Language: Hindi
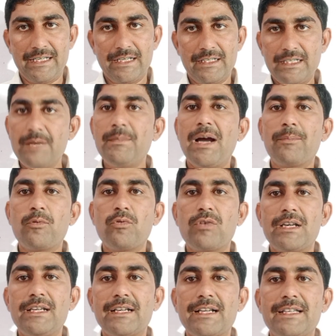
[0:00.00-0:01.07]
ये मैं आपको क्लियर
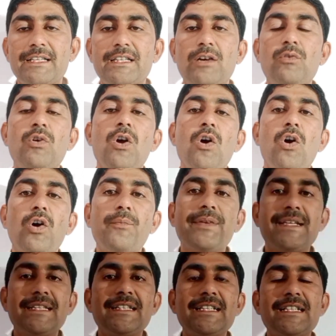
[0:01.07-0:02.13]
कर देता हूँ और
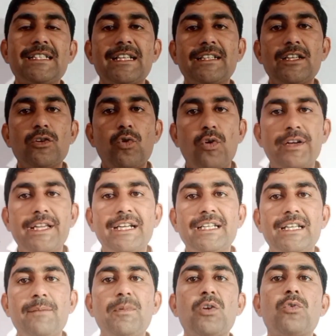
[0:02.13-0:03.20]
विजेंद्र जी सर के कॉन्टैक्ट
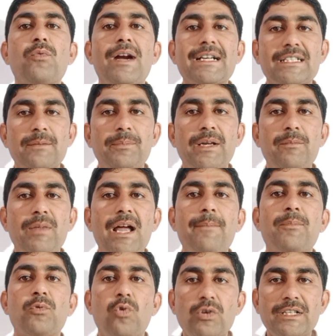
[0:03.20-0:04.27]
नंबर और व्हाट्सअप नंबर आप
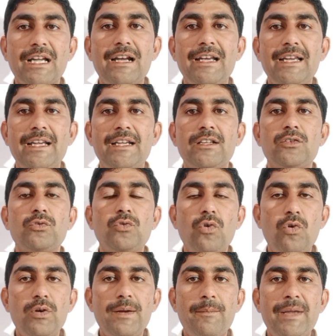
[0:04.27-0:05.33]
नोट कर लें दो
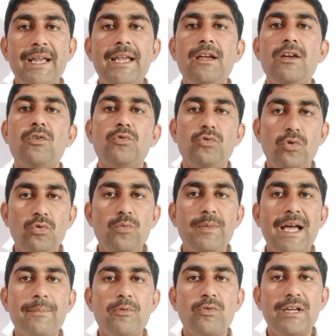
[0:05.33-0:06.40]
नंबर हैं दोनों में
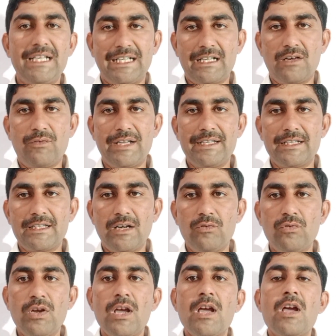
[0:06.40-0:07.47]
आपको क्लियर करवा देता हूँ
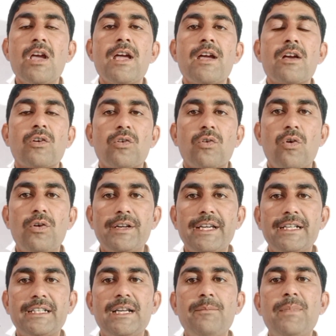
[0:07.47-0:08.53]
कॉन्टैक्ट
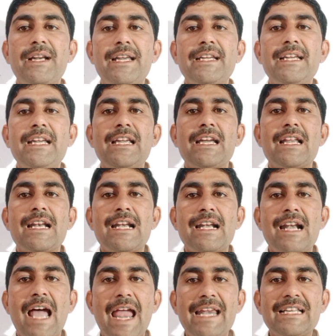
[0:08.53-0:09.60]
नंबर रहेंगे
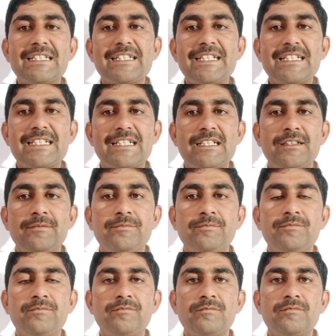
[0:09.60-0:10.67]
नाइन सिक्स
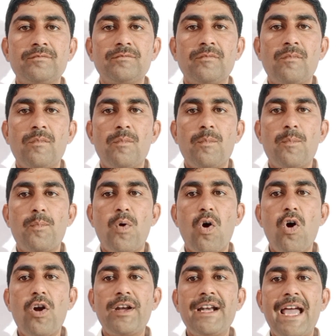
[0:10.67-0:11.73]
फोर
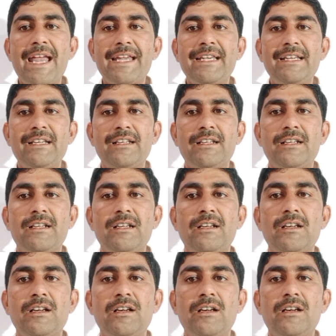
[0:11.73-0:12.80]
नाइन
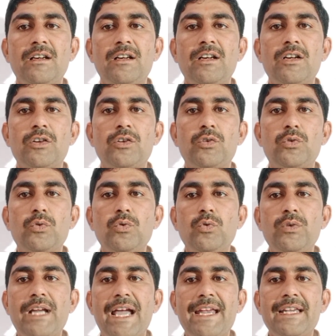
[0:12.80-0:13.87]
टू
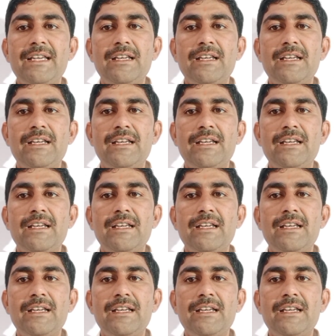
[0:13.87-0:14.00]
नाइन